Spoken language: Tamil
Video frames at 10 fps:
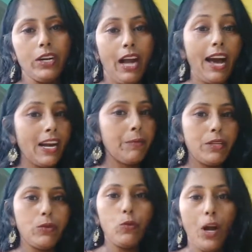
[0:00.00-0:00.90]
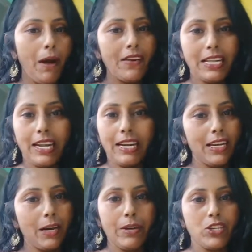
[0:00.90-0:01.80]
காரணம் இது உங்கள் மாவட்டத்தில்
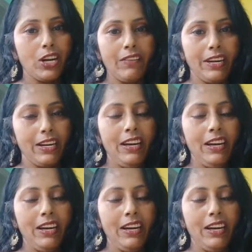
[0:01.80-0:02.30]
நடக்கிற பிரச்சனை வேற